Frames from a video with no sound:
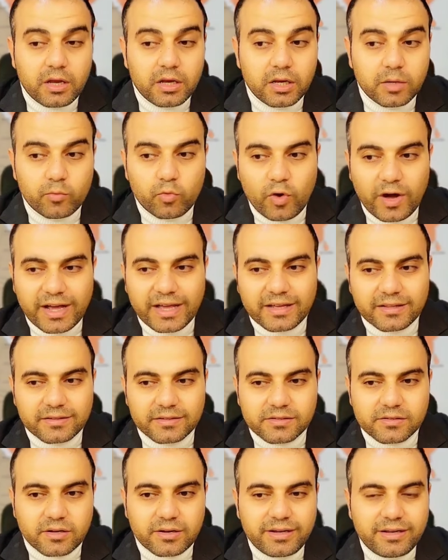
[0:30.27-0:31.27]

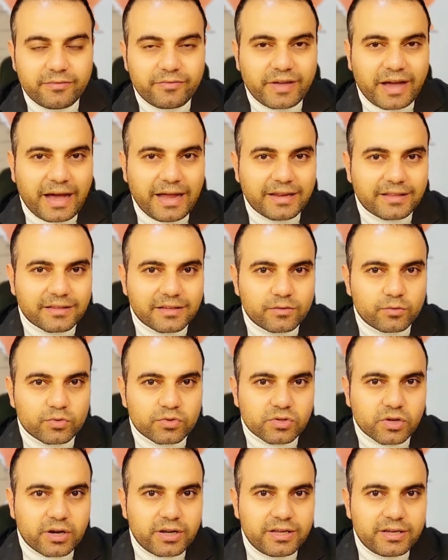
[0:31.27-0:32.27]
لمواجهة إسرائيل في حالة أن
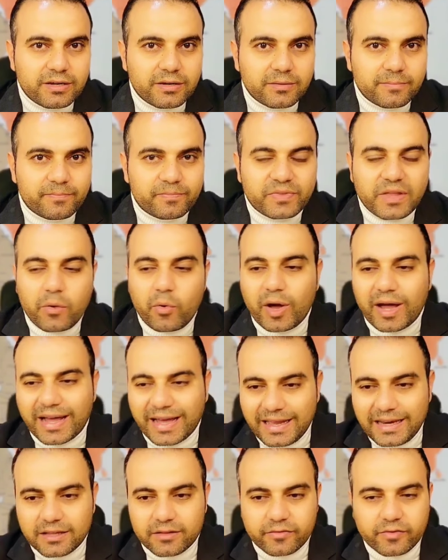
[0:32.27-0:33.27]
إسرائيل
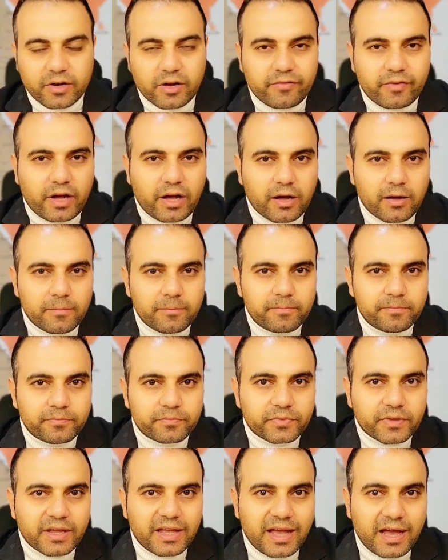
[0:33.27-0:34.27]
توغلت في رفح
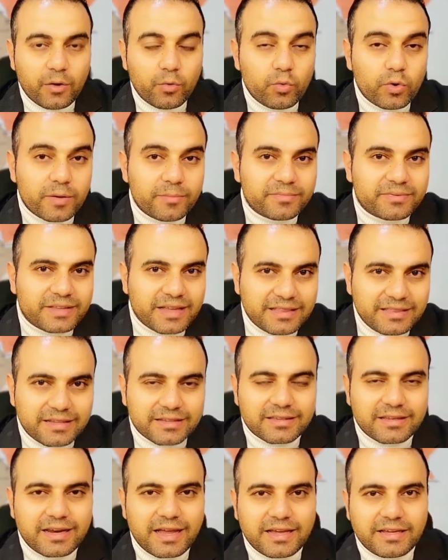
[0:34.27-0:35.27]
أو
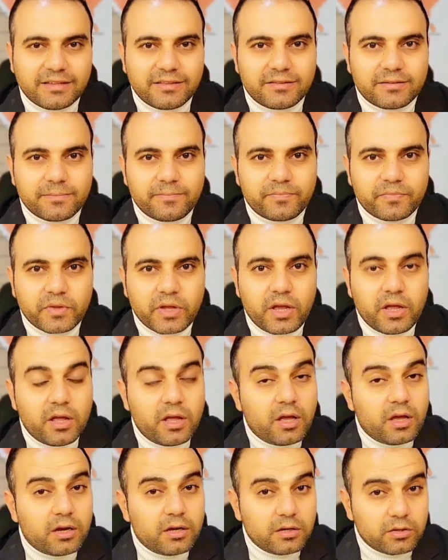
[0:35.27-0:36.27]
امتدت الأيد
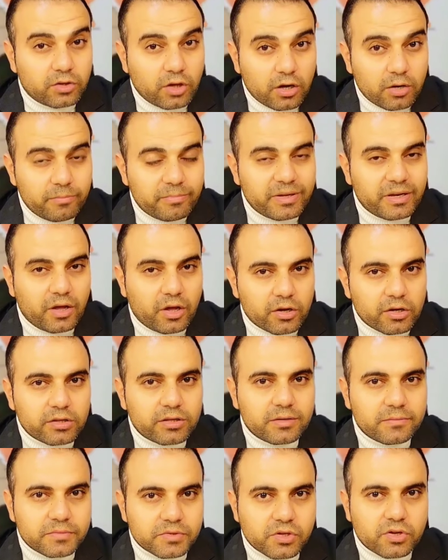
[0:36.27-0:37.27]
لضرب
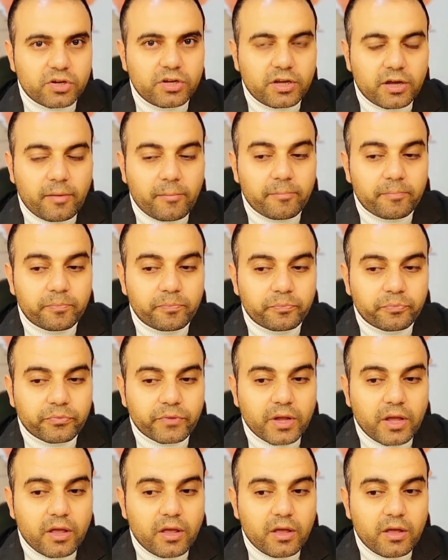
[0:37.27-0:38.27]
الأراضي المصرية
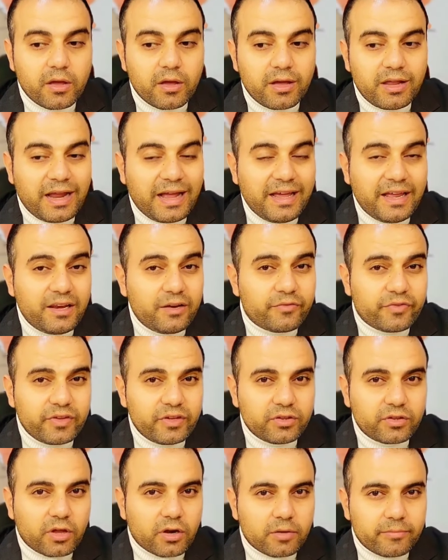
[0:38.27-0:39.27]
الحقيقة أن
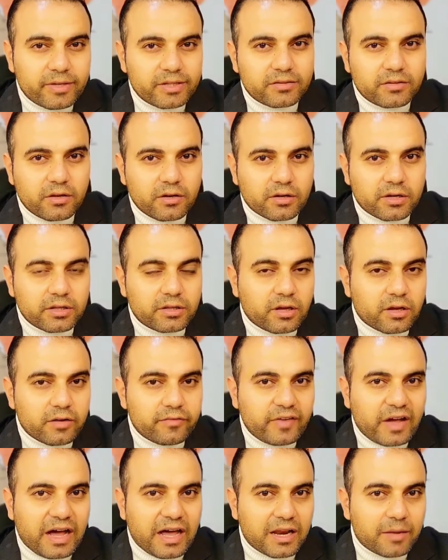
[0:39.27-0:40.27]
في ضربات تلقتها
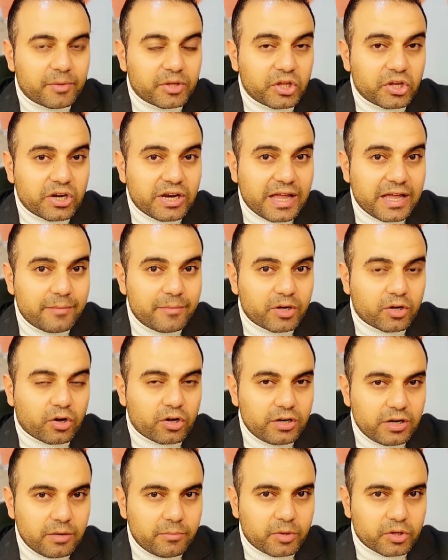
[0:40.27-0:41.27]
رفح على مدار الأيام
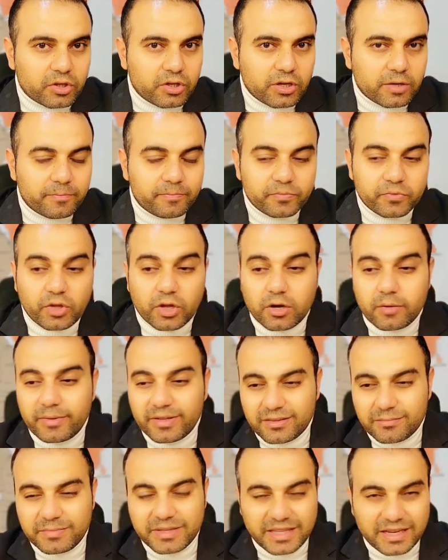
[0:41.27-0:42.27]
القليلة الماضية
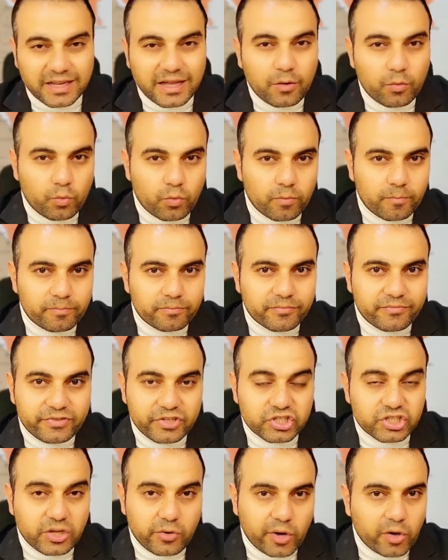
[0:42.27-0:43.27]
ضربات من الجو
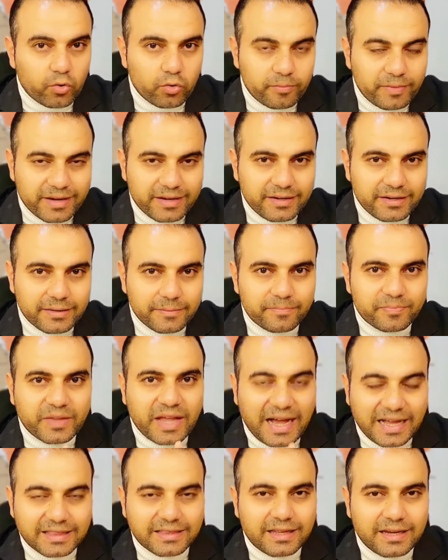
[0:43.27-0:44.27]
فيش توغل بري
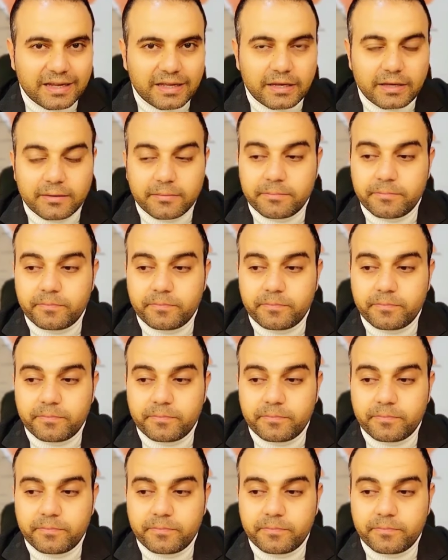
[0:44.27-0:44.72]
حتى الآن